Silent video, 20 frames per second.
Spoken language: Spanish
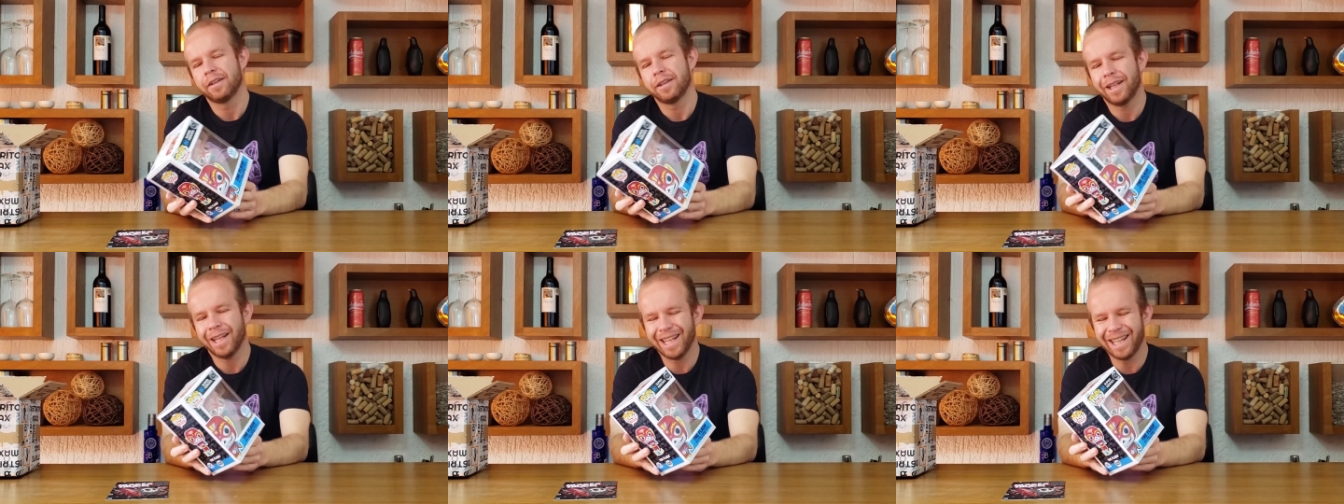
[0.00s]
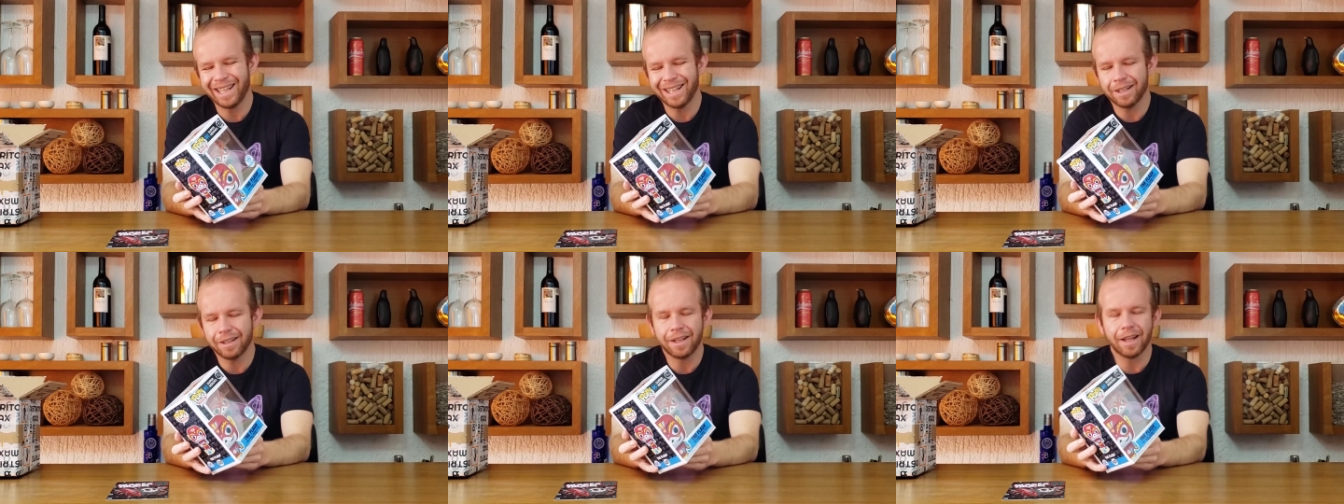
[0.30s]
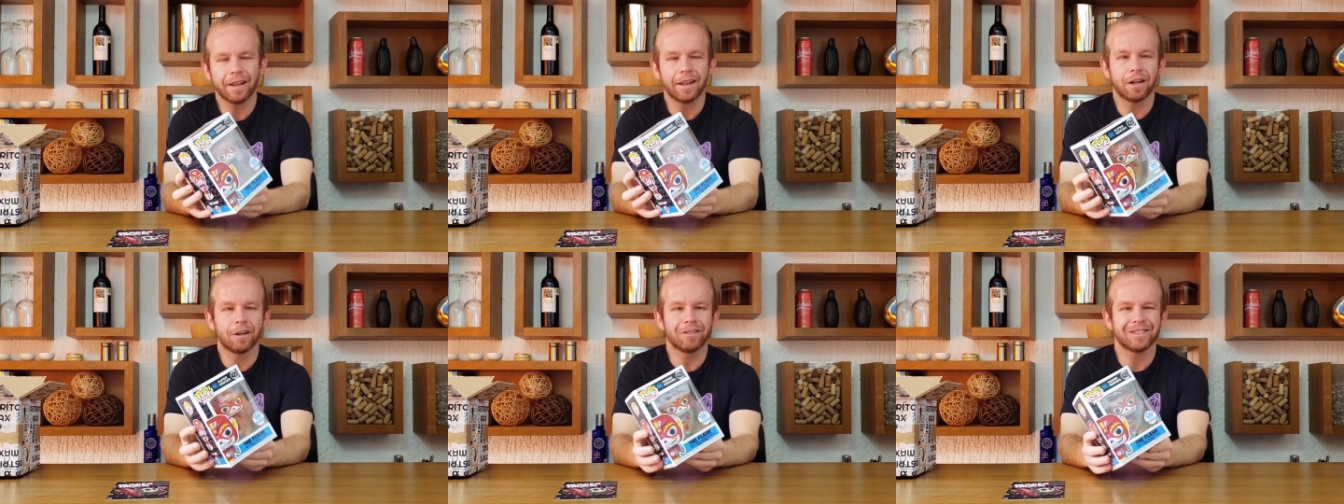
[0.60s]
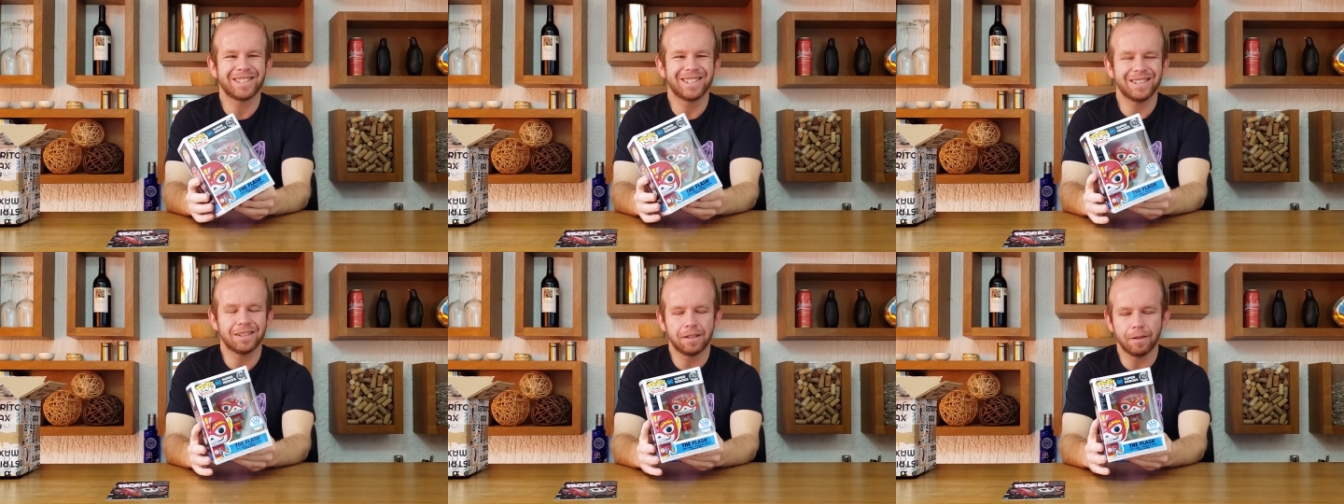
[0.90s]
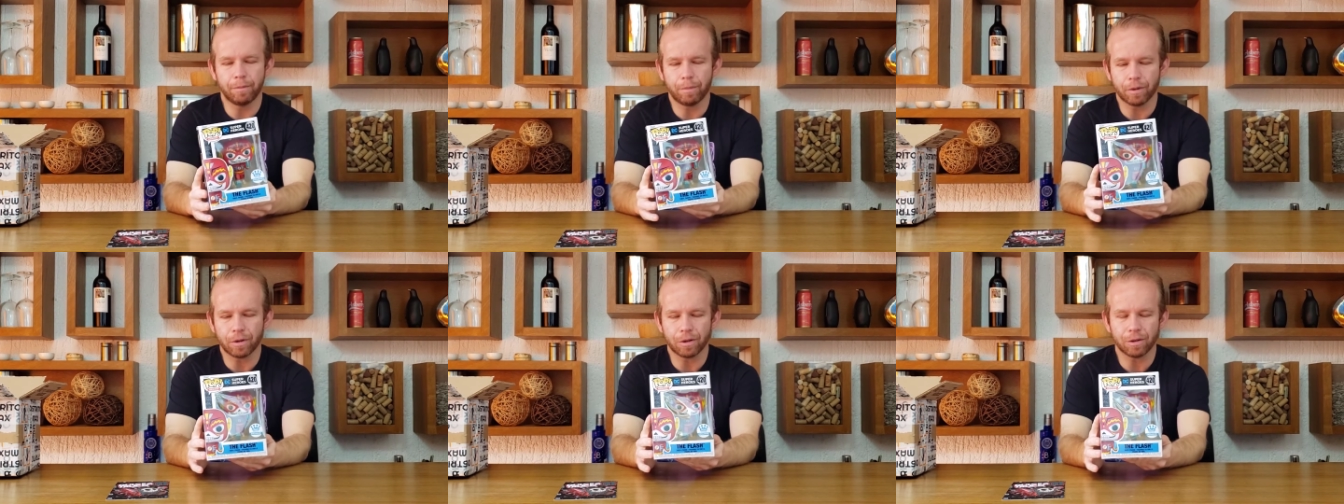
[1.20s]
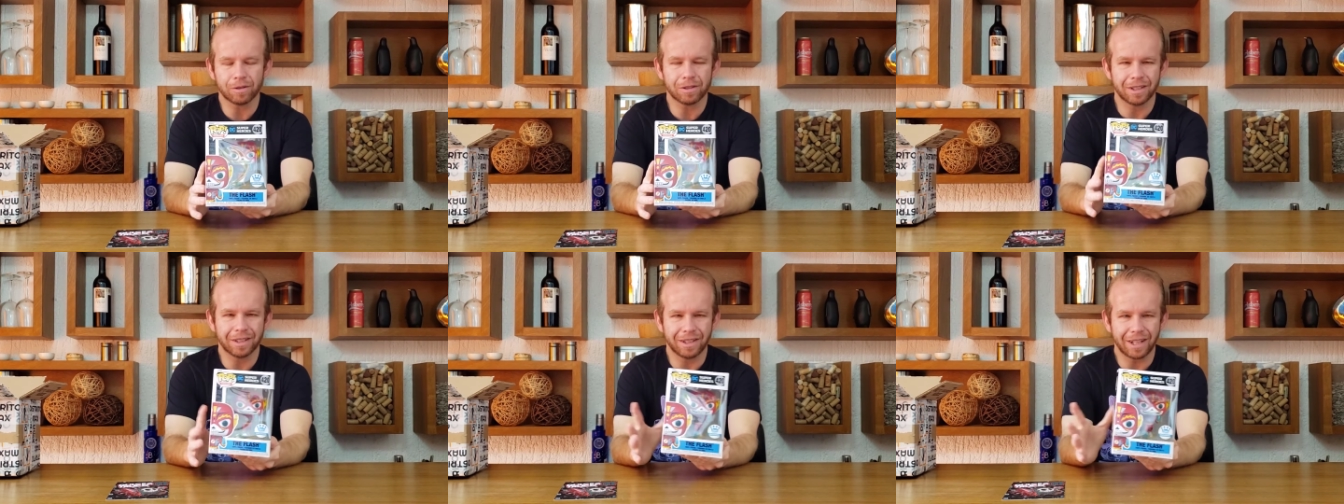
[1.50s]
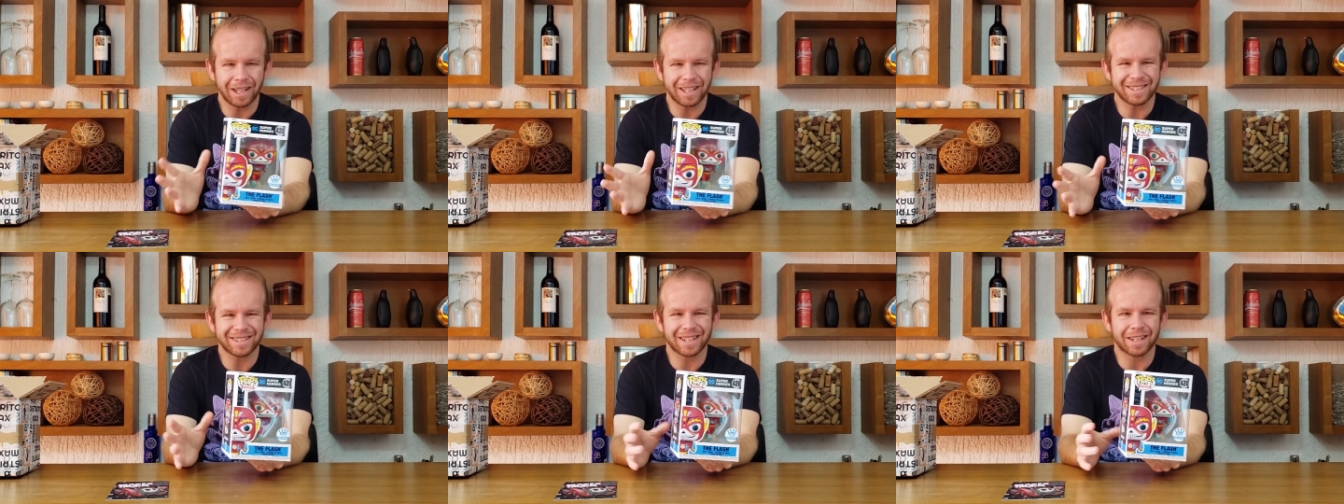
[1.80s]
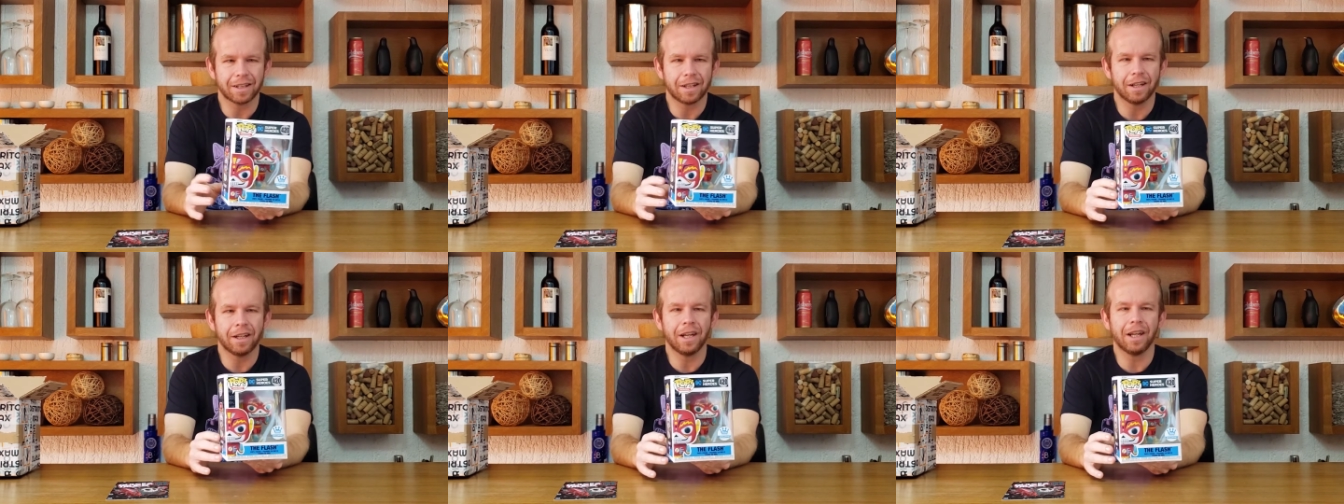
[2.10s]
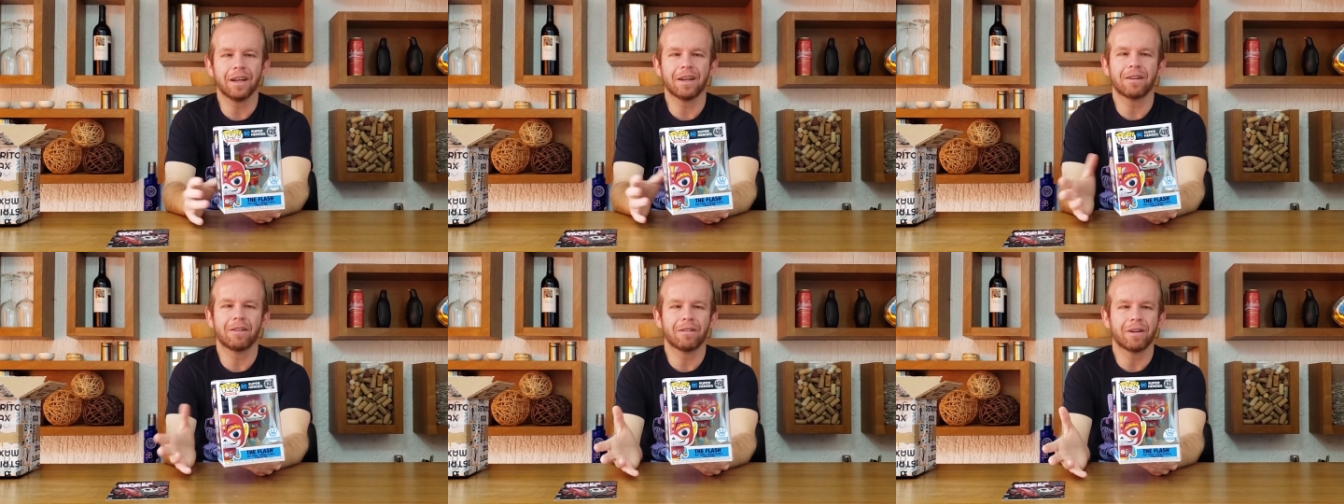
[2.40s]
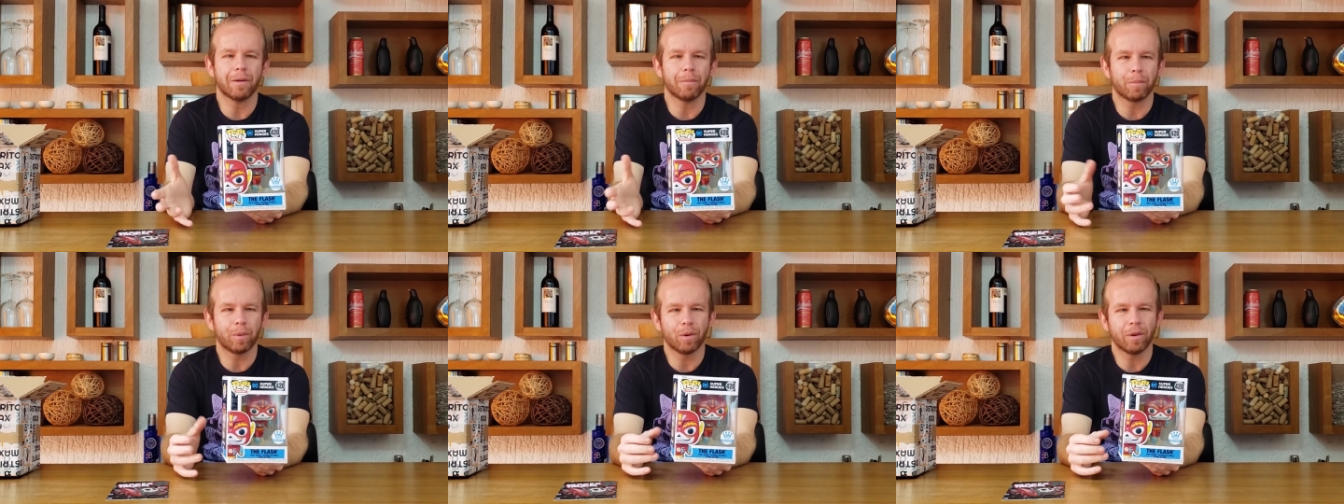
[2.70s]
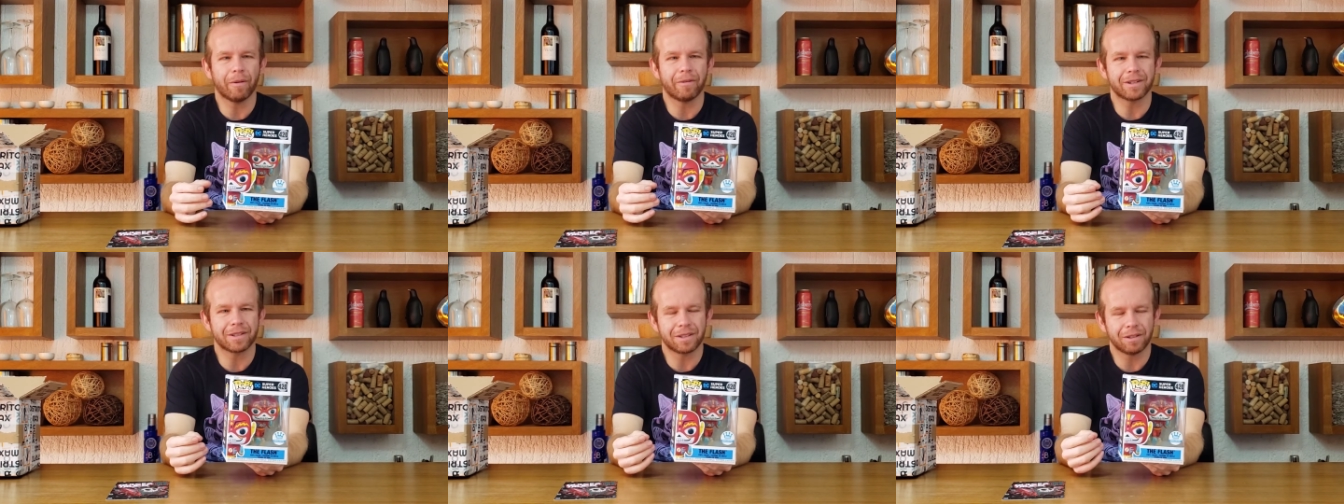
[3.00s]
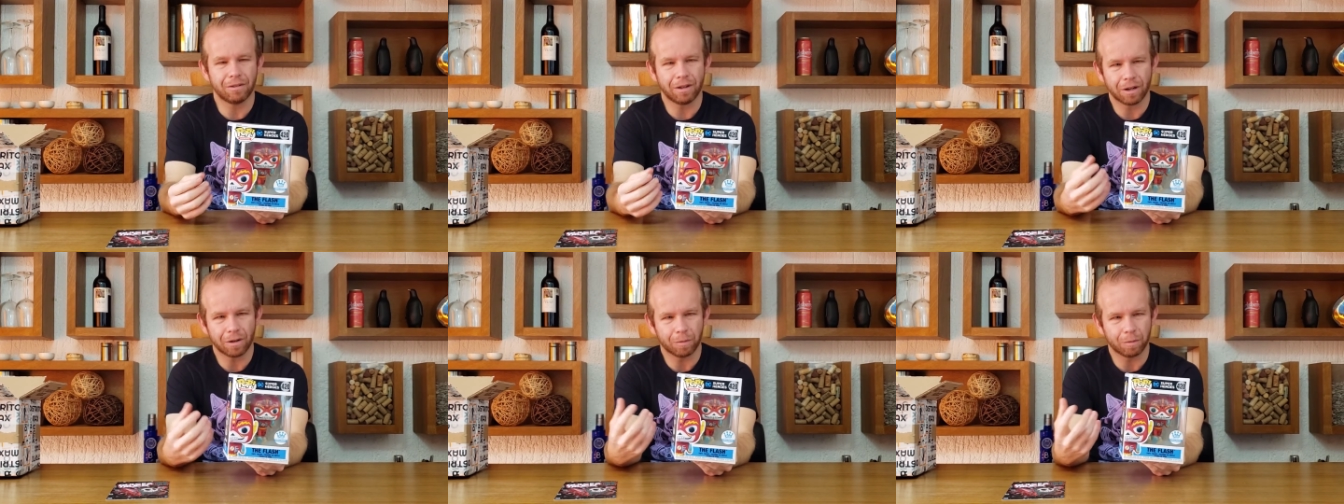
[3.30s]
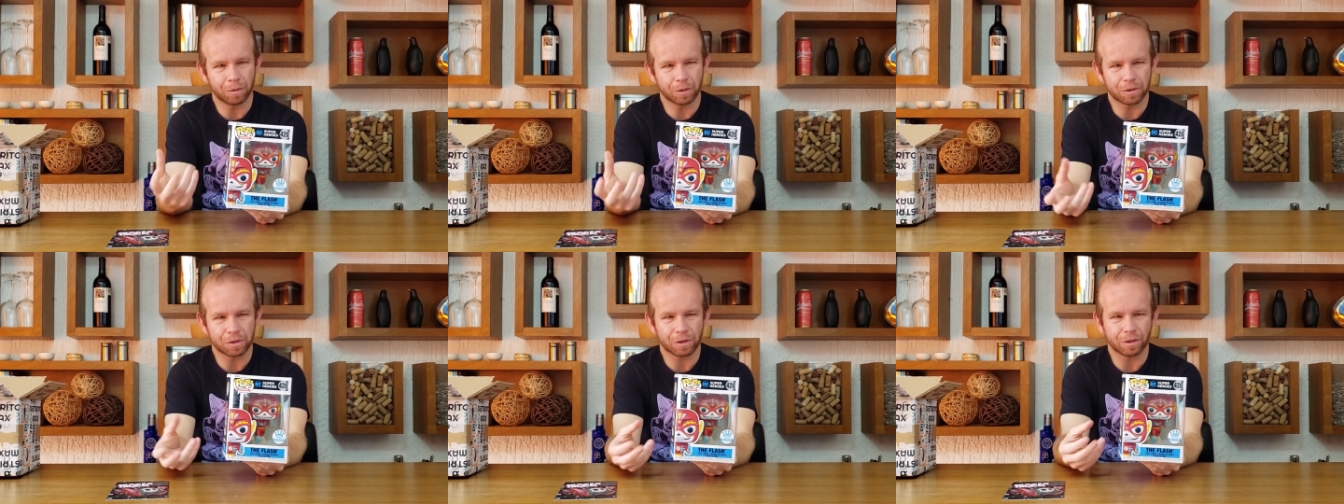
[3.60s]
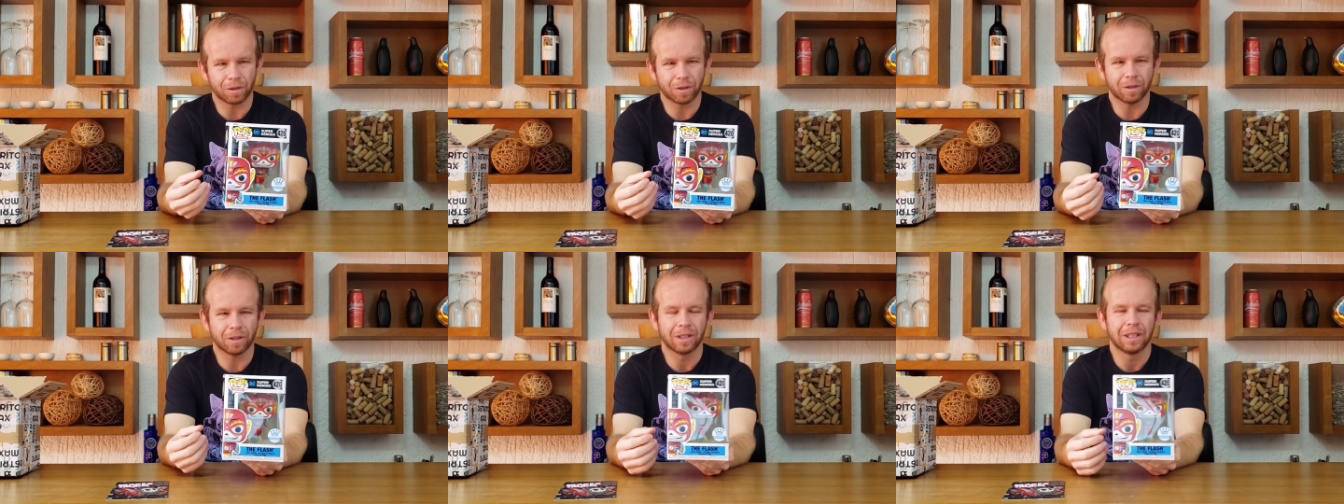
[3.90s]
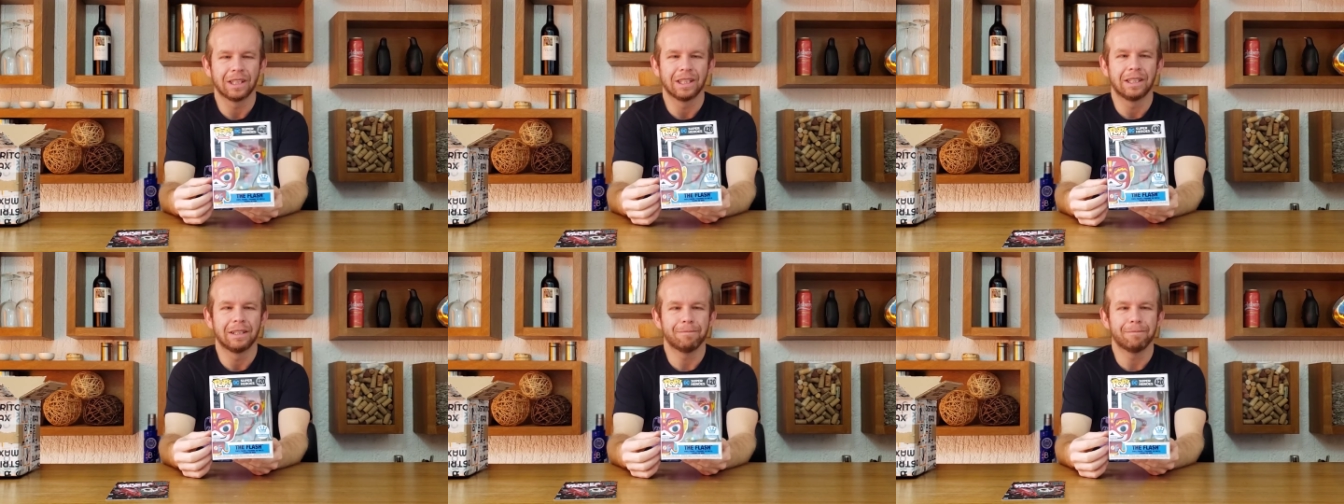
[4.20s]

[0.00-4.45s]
del Día de los DC por los detalles que tenía, creo que pudo haber sido algo mucho